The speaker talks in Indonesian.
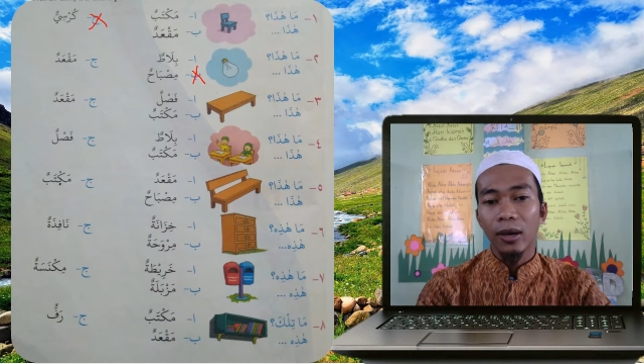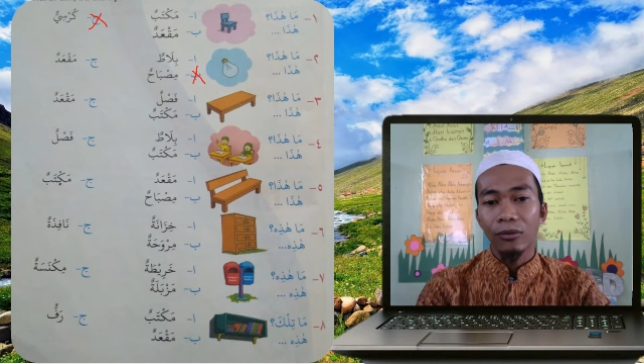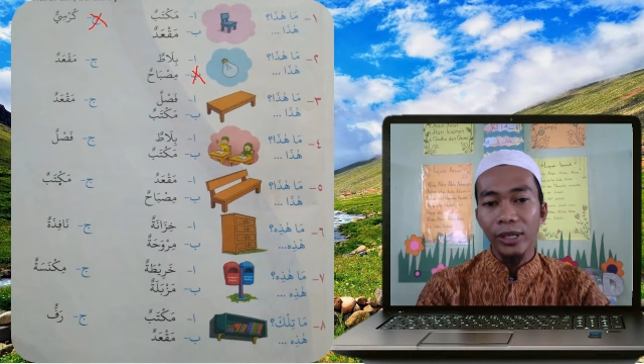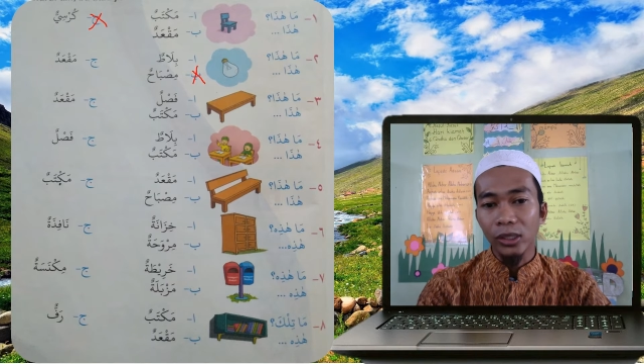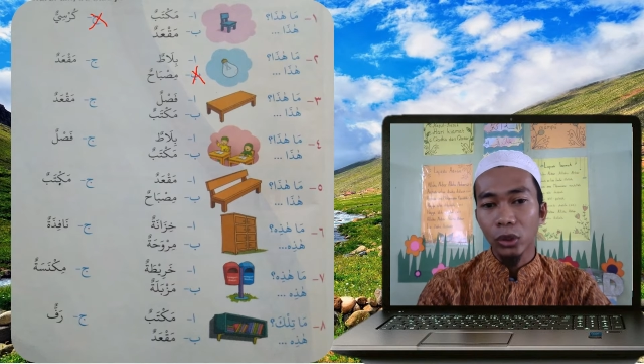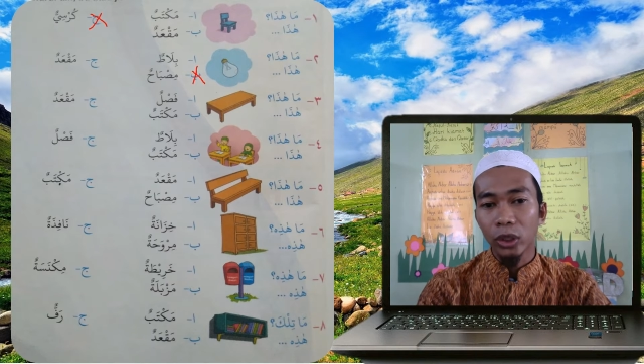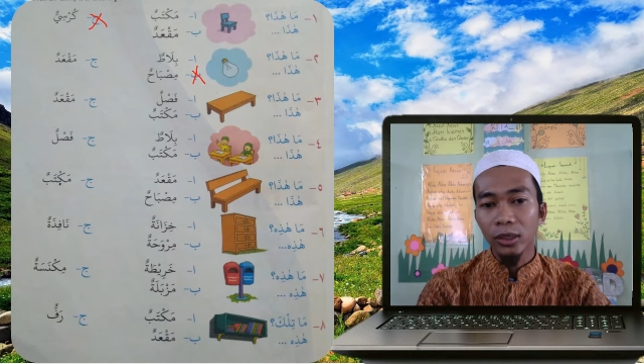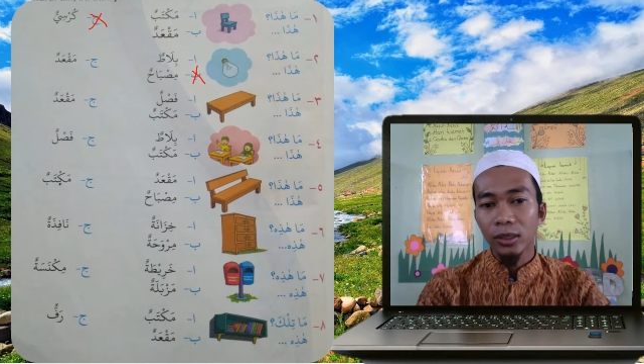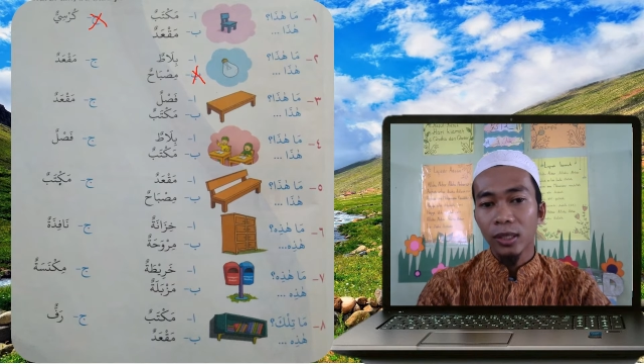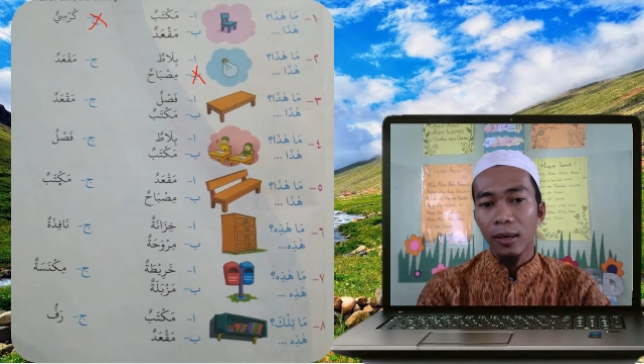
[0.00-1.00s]

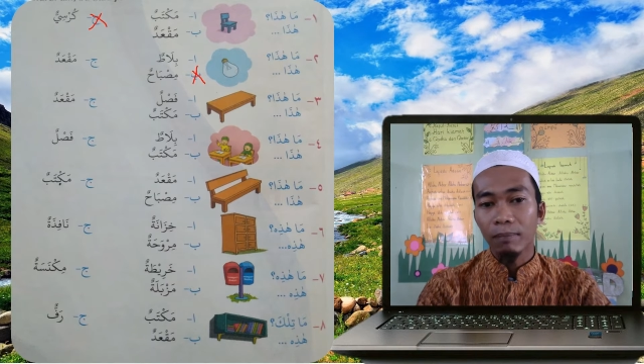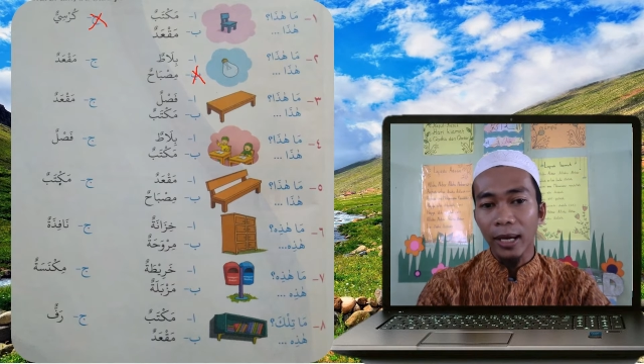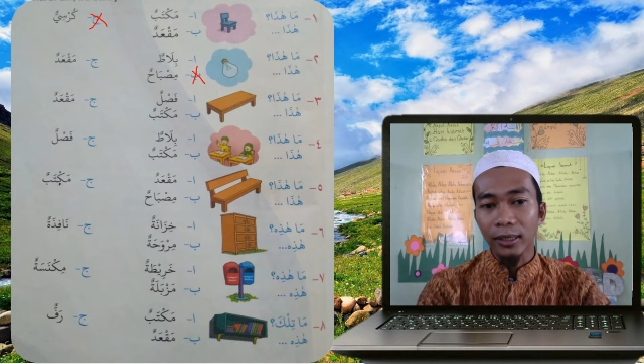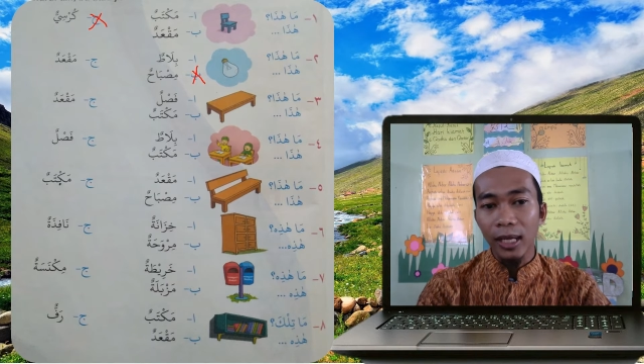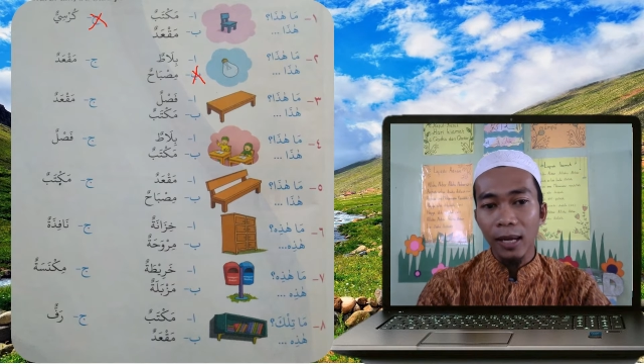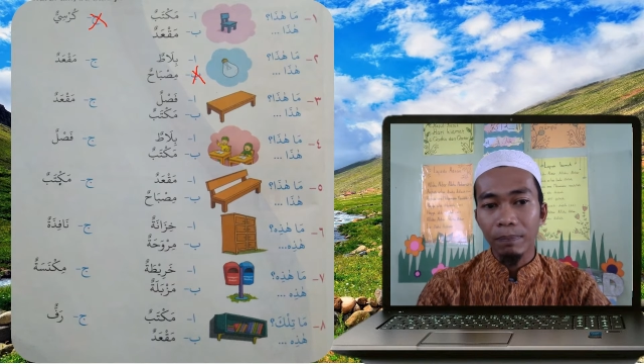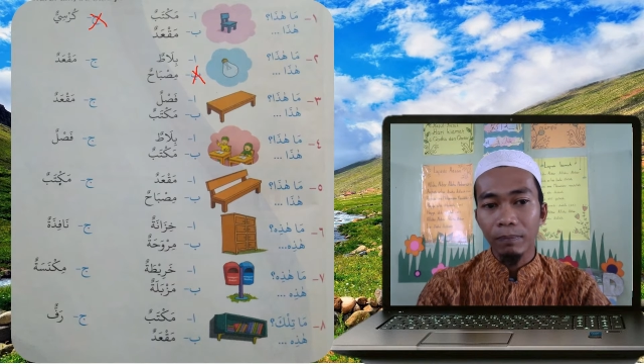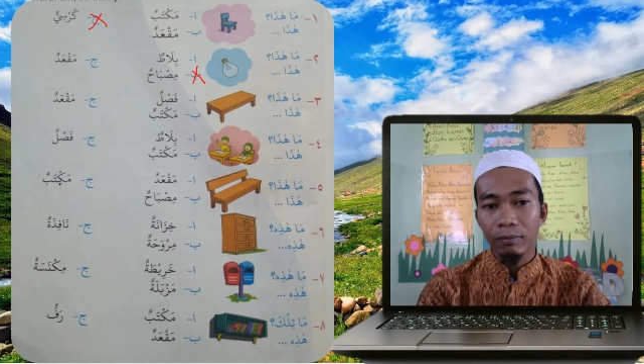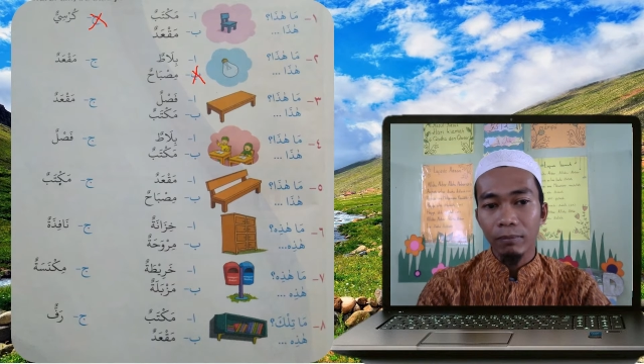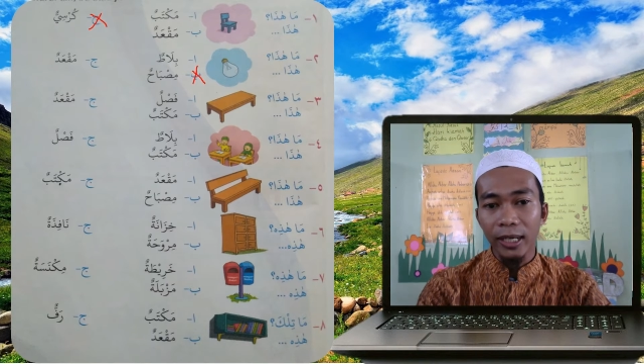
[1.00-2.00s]
Faslun,
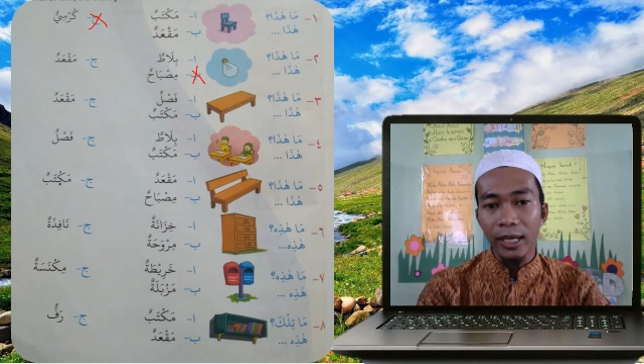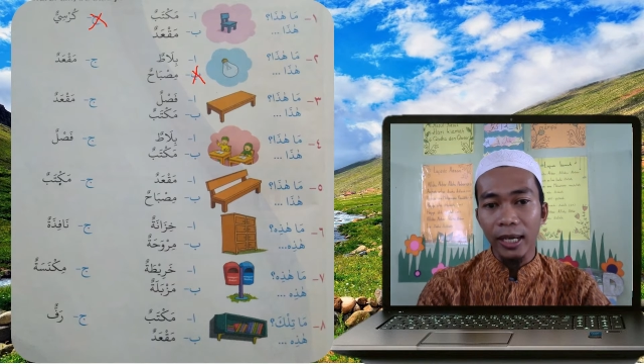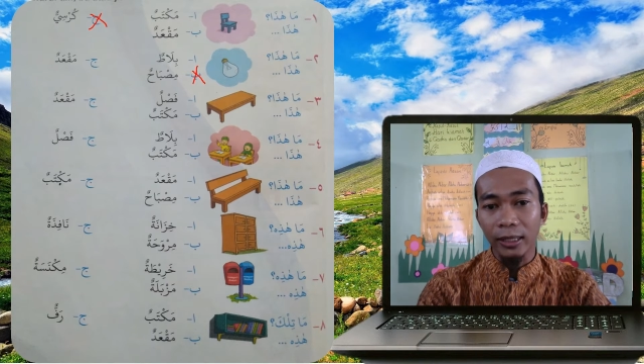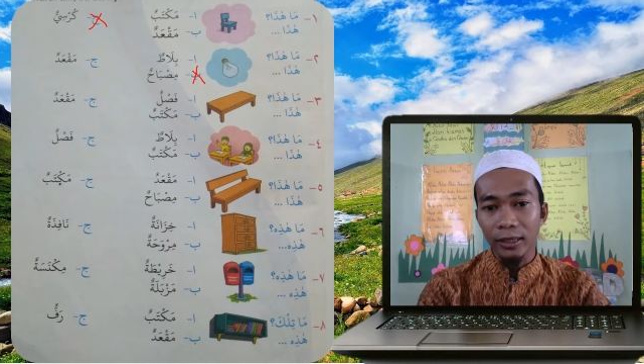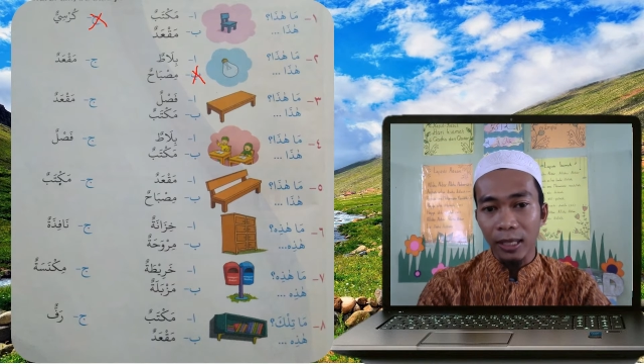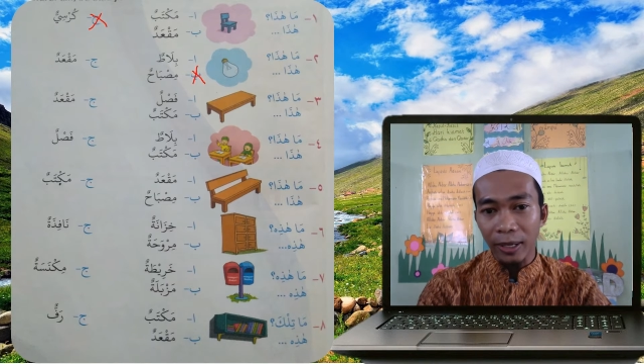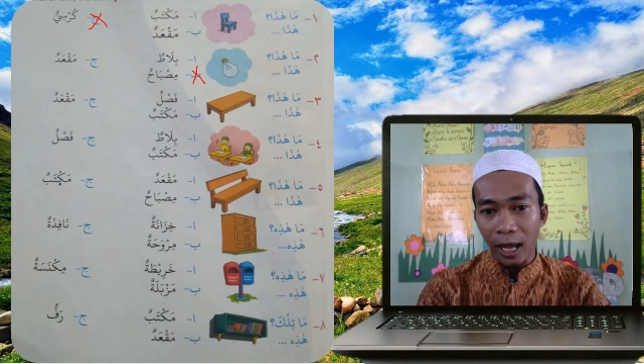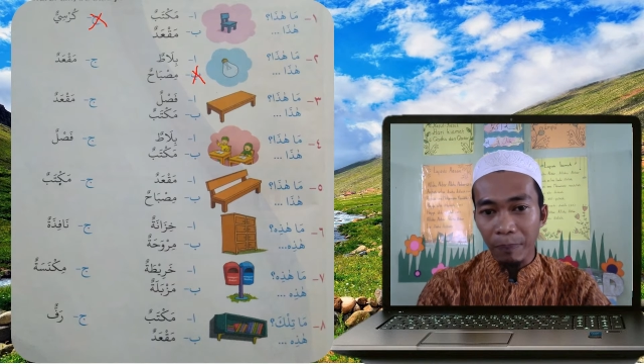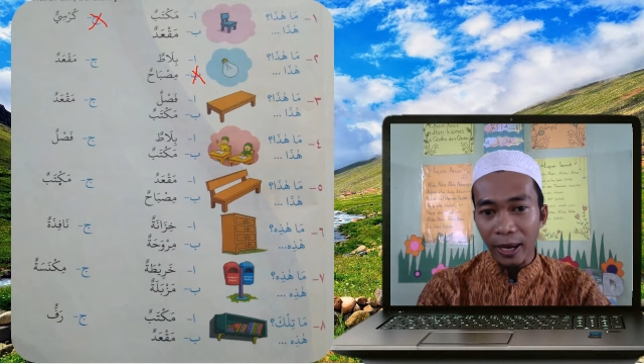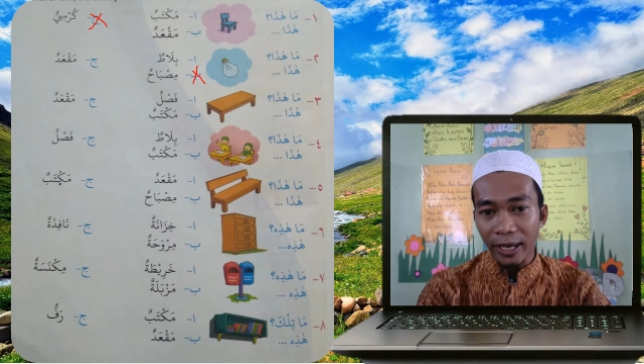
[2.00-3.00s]
maktab, mak'ad. Gambar
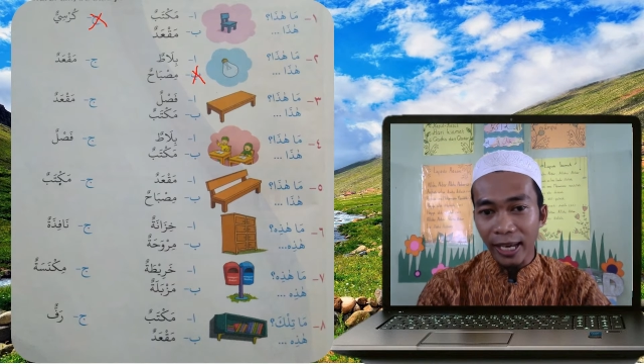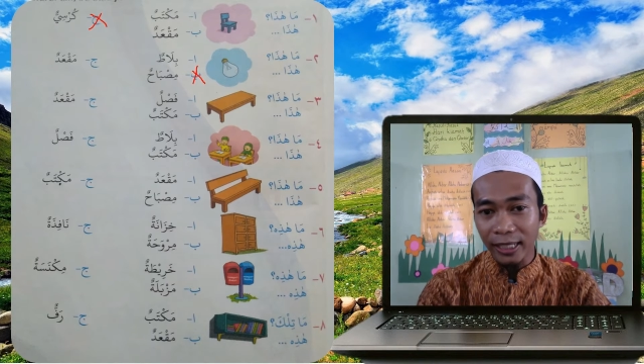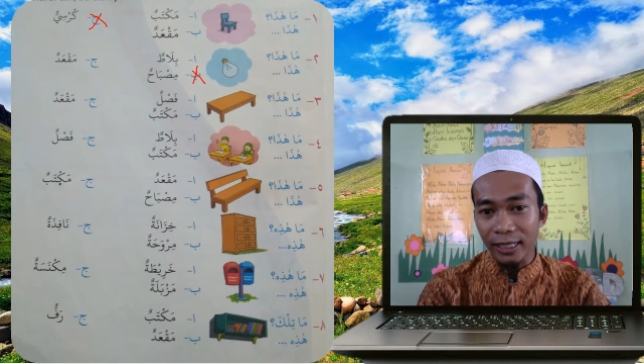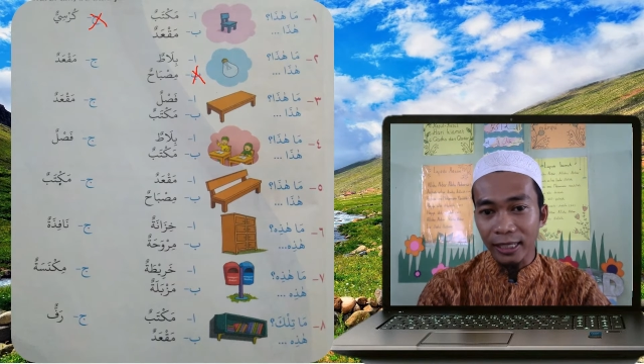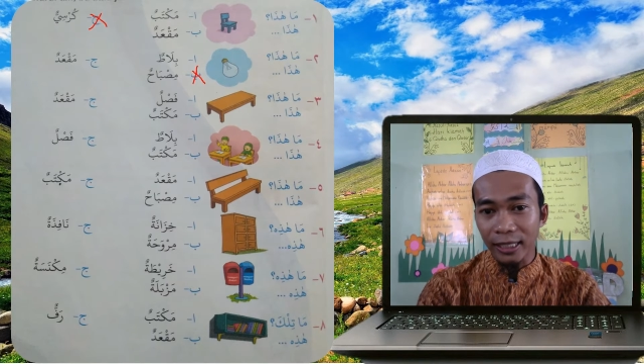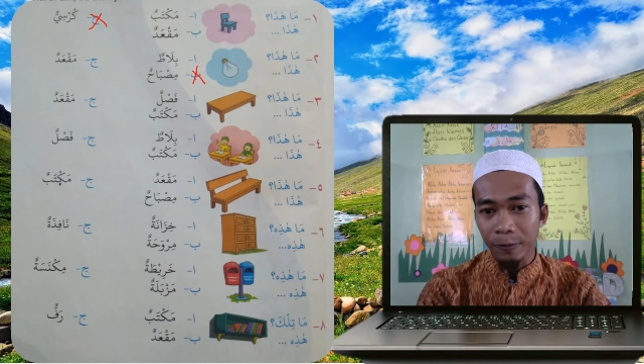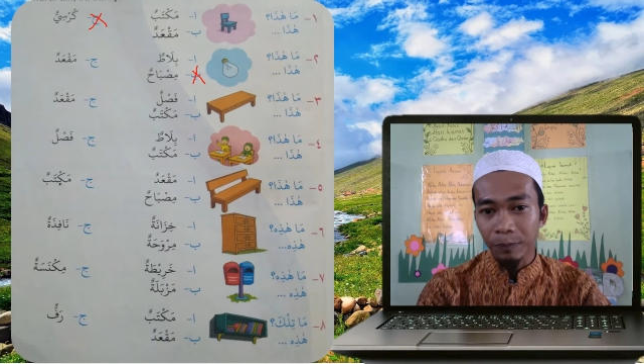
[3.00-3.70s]
apakah ini?